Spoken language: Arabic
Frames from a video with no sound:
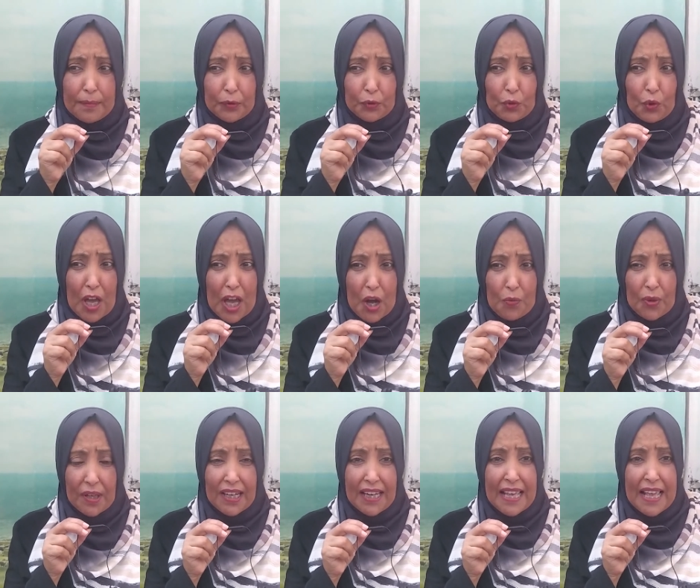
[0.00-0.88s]

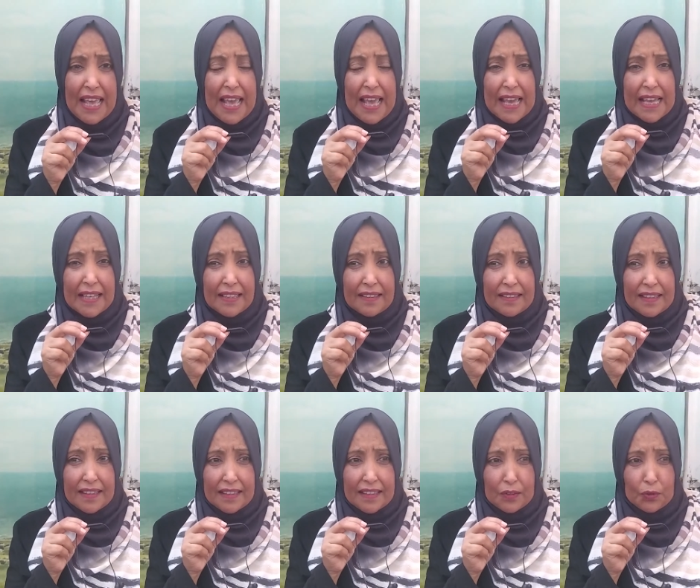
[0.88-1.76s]
تحاول
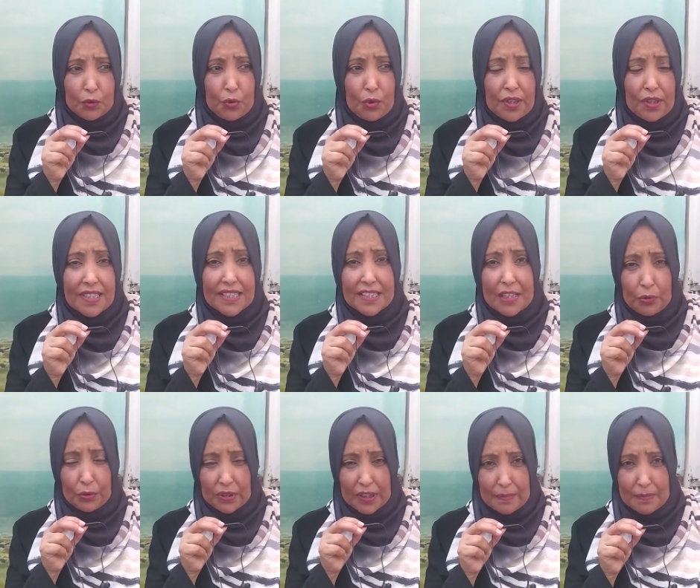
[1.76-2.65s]
أن تعلي
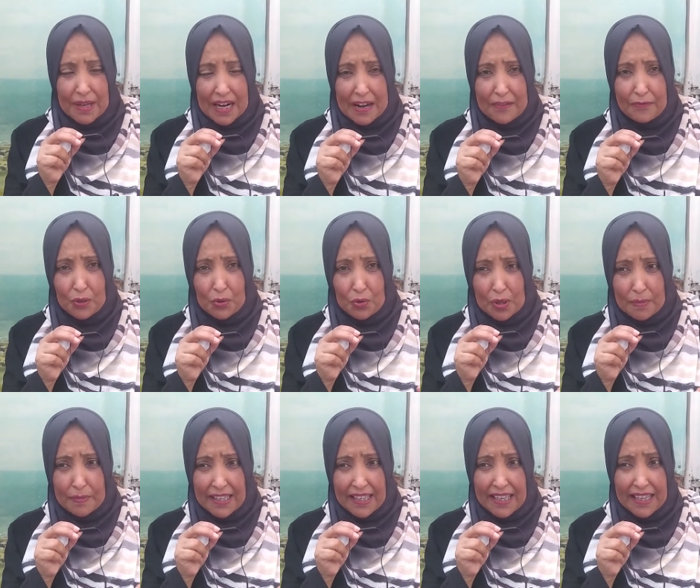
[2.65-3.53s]
صوت المرأة في في
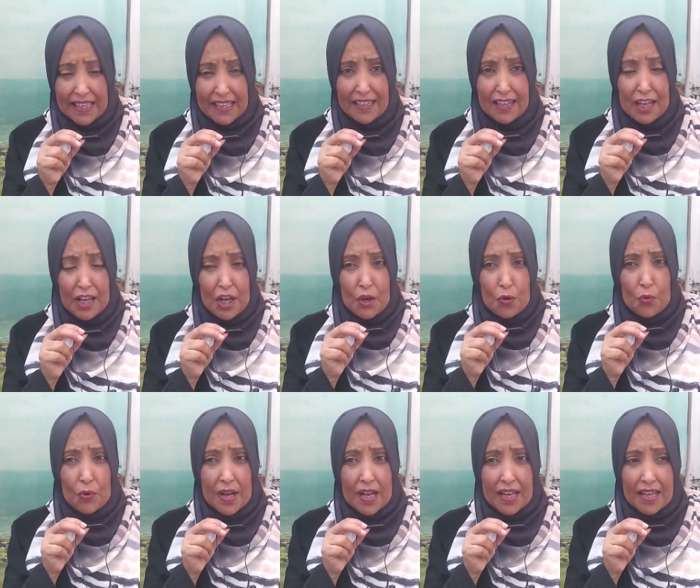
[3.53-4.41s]
كل مكان
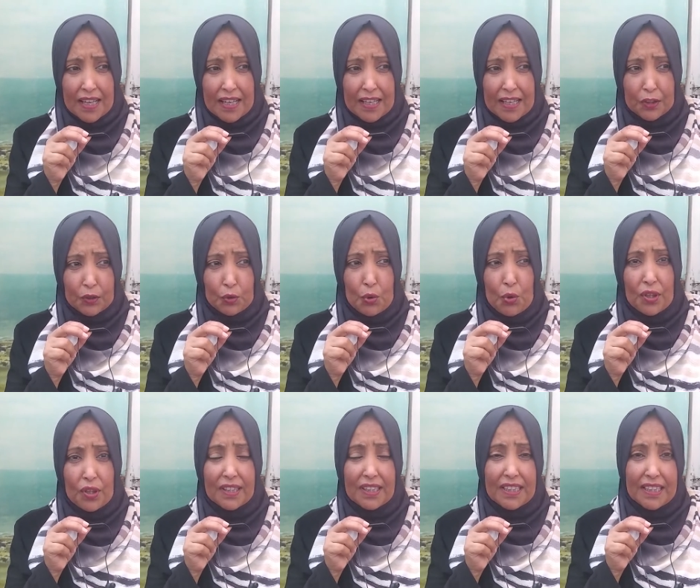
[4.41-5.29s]

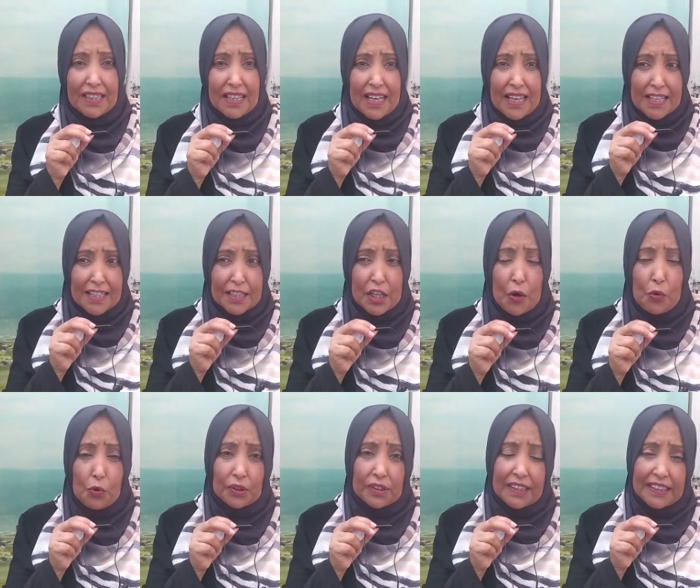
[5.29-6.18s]
وتعلي
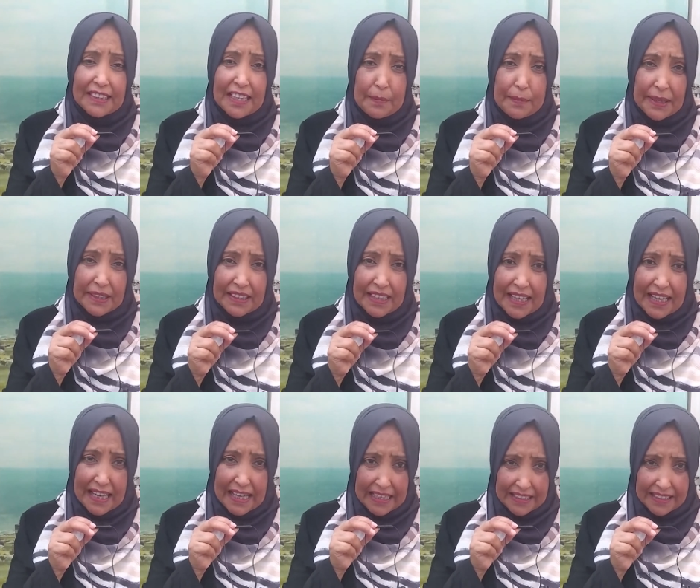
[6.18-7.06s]
صوت
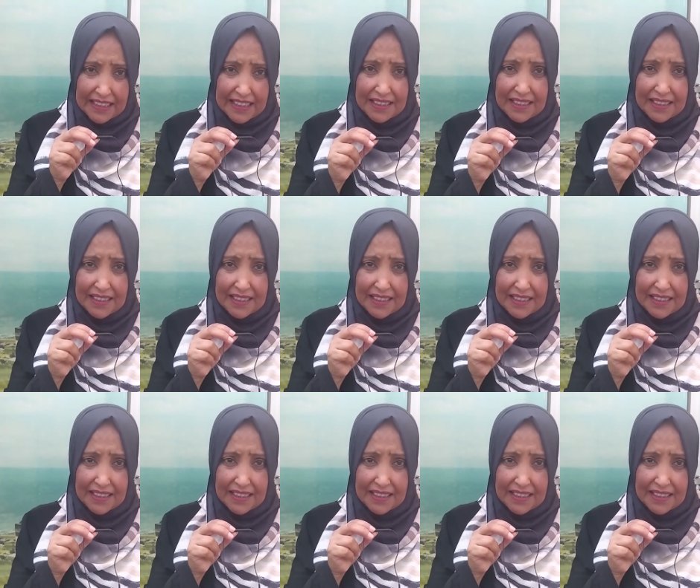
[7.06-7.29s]
كتابتها عاليا